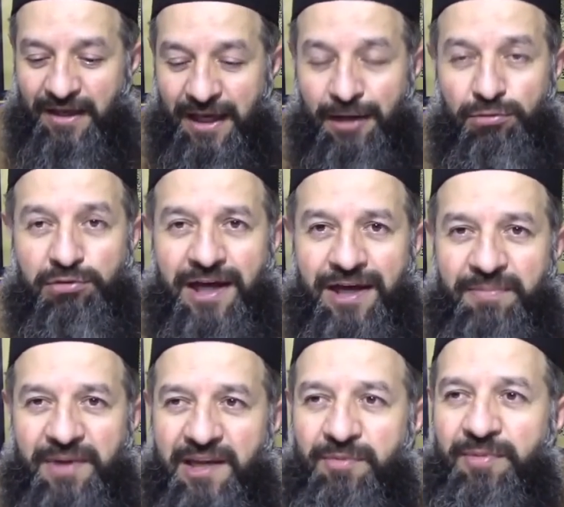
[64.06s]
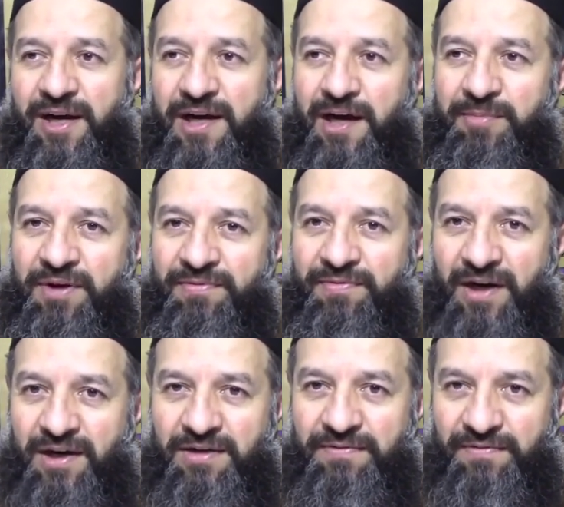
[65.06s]
Ehlullah belli bir makama
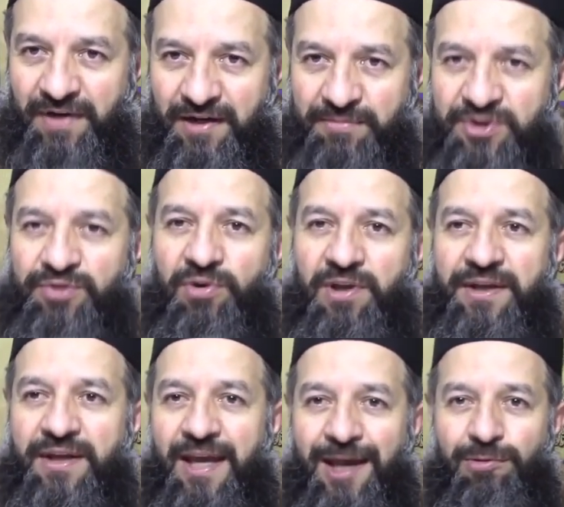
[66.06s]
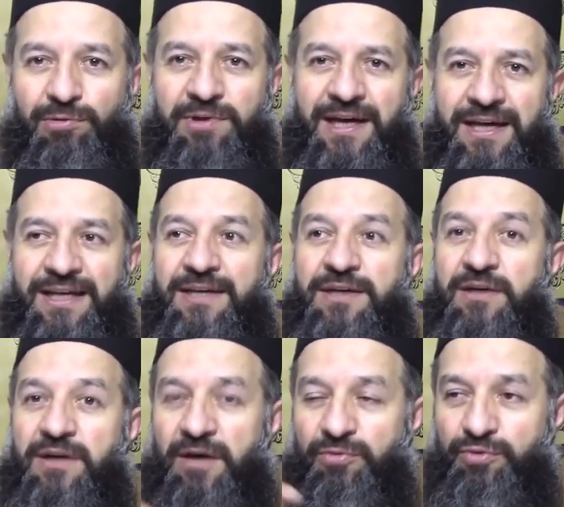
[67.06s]
varmış olan ehlullah
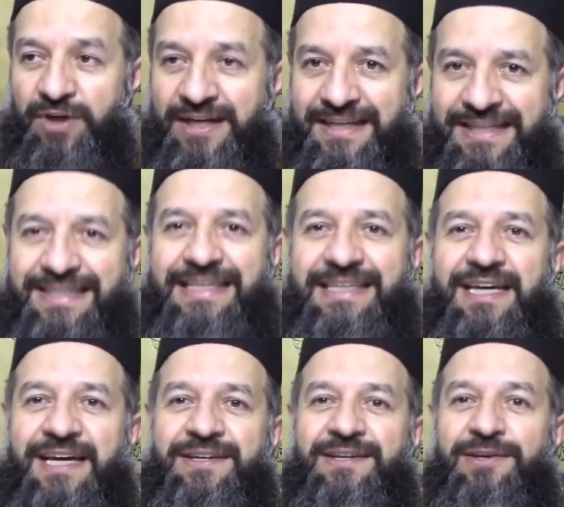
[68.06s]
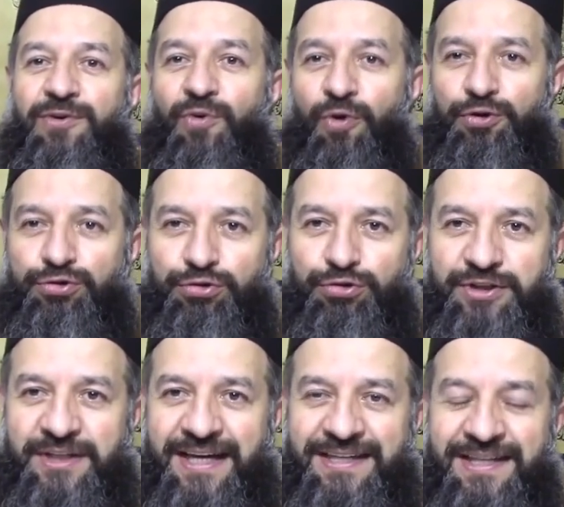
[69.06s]
uyanık iken,
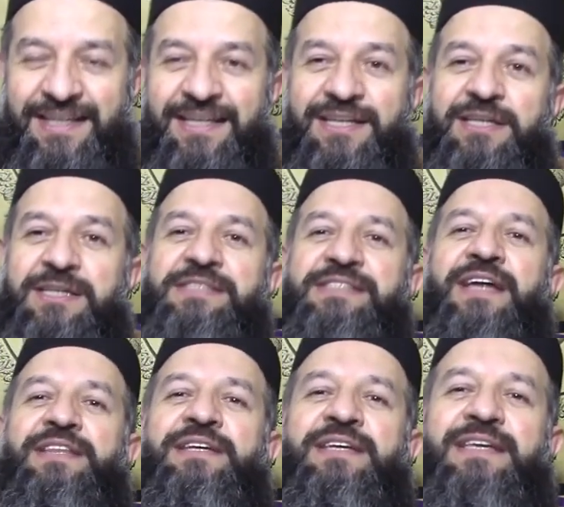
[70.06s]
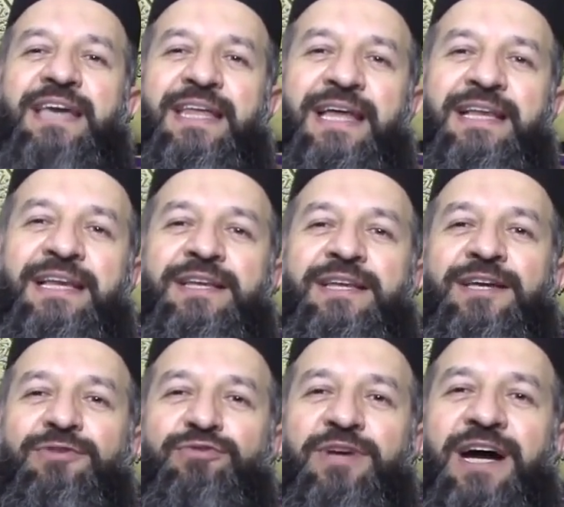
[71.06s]
otururken insanın
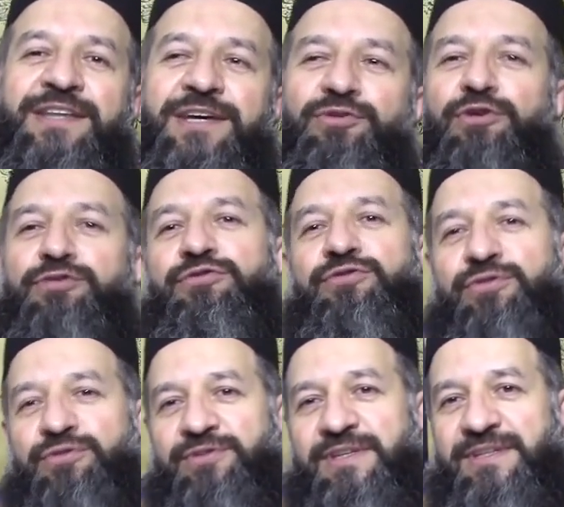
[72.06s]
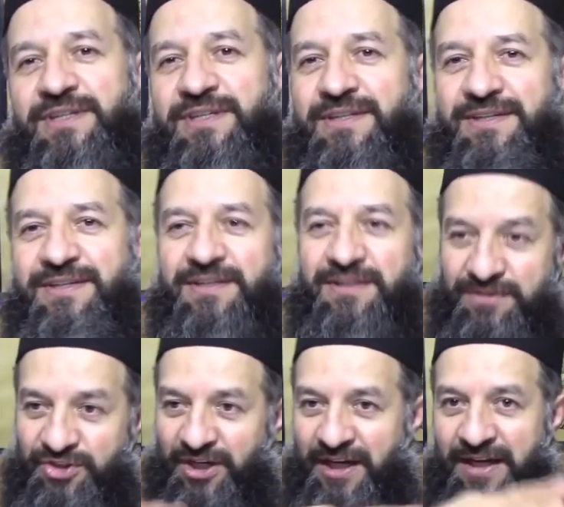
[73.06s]
genelinin rüyada gördüğünü görür dedi.
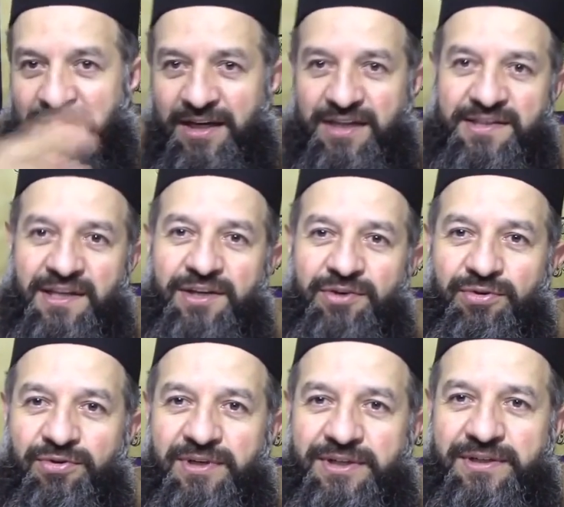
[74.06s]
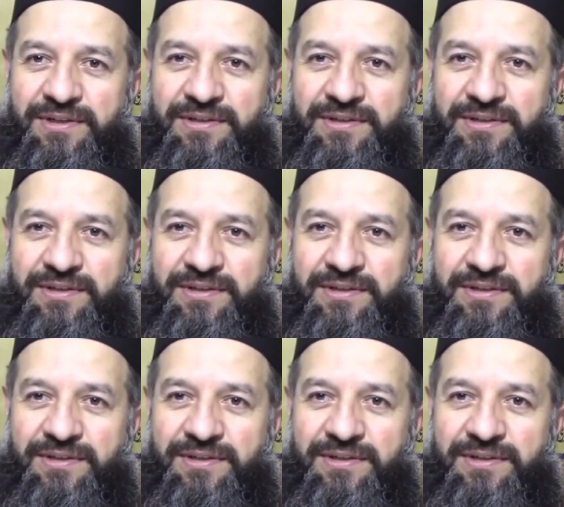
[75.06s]
Cereyan eden hadiseleri görürler.